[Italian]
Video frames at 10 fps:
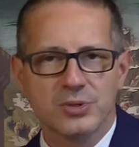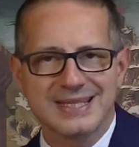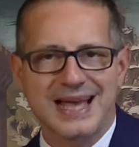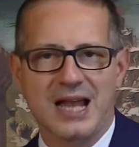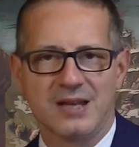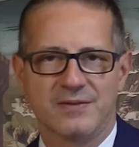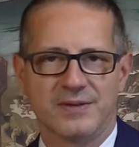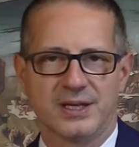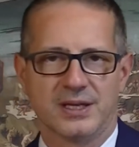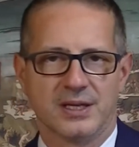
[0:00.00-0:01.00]

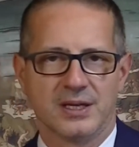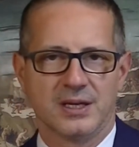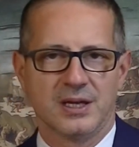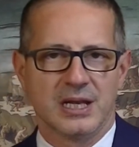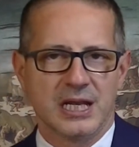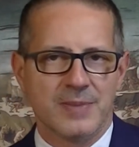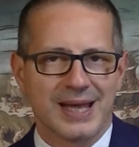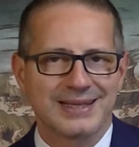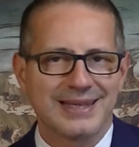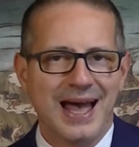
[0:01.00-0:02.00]
salvi.
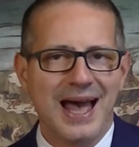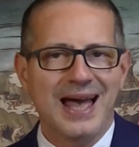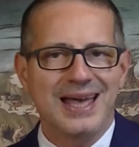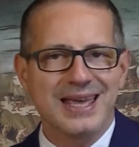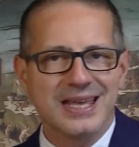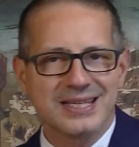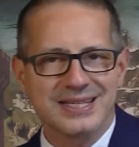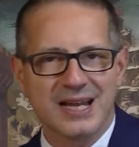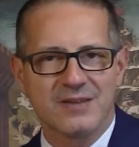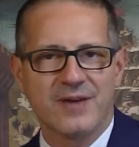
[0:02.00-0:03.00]
Libertà e
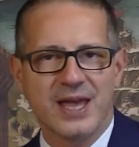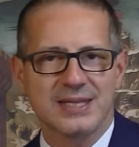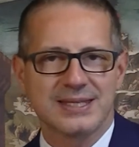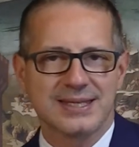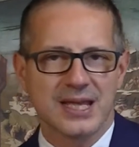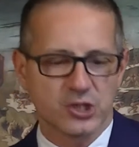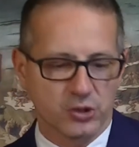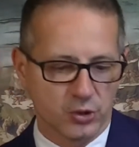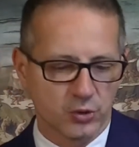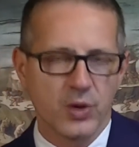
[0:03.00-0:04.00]
salvezza
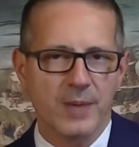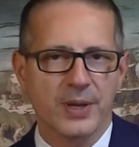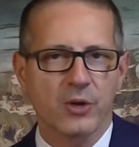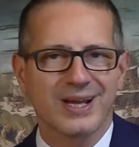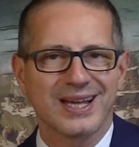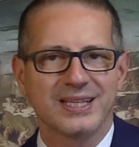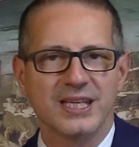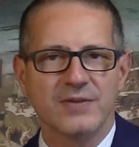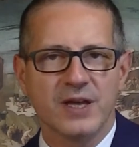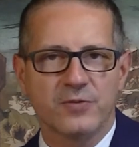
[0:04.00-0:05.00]
sono due
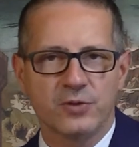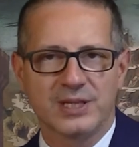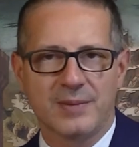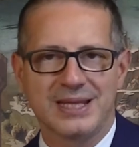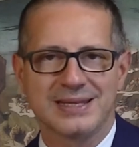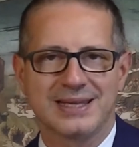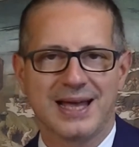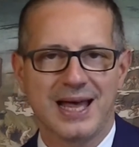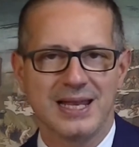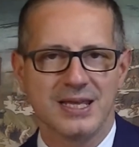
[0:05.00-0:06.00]
prerogative
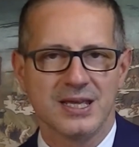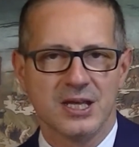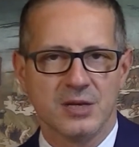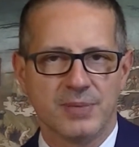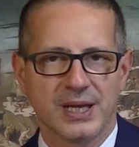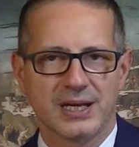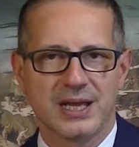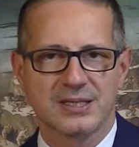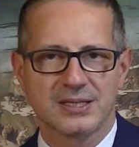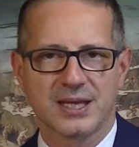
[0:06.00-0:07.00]
fondamentali per
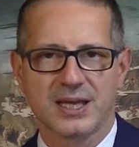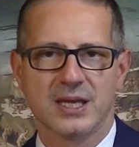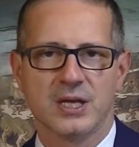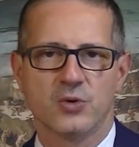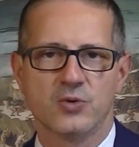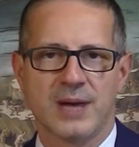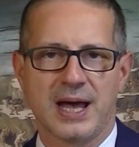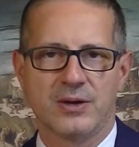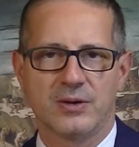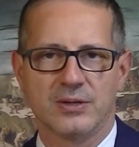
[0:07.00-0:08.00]
l'essere
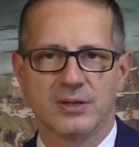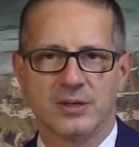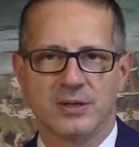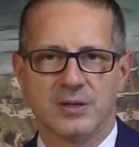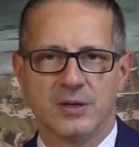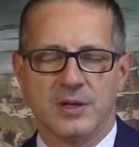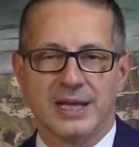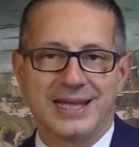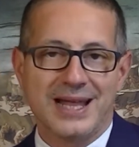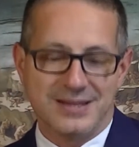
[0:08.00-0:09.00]
umano.
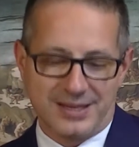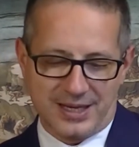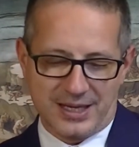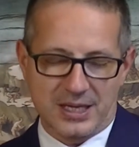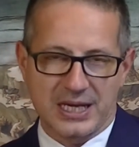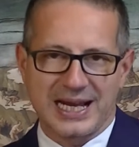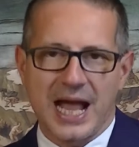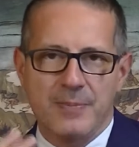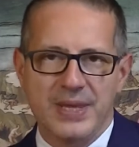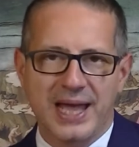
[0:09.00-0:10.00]
E Dante
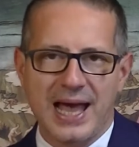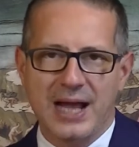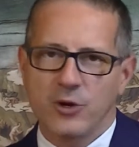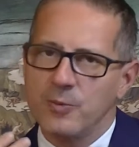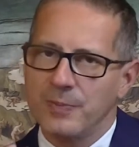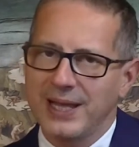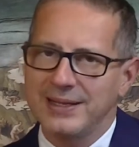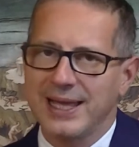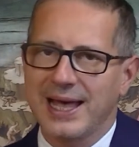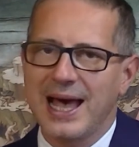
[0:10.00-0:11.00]
capirà,
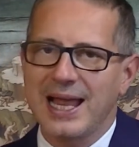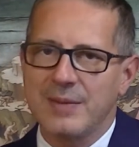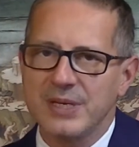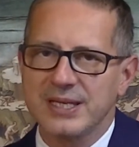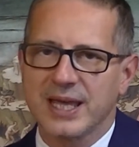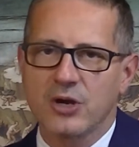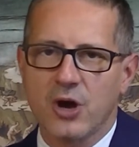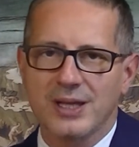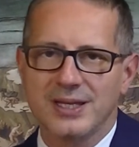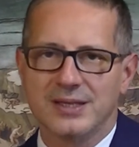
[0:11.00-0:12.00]
comprenderà la
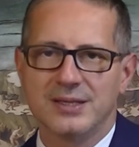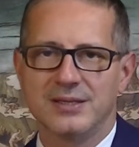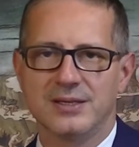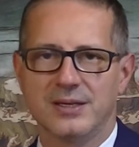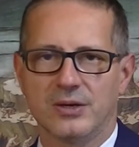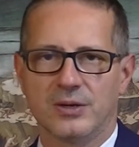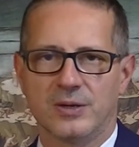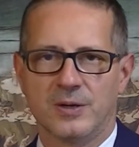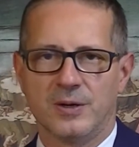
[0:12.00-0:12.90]
misericordia di Dio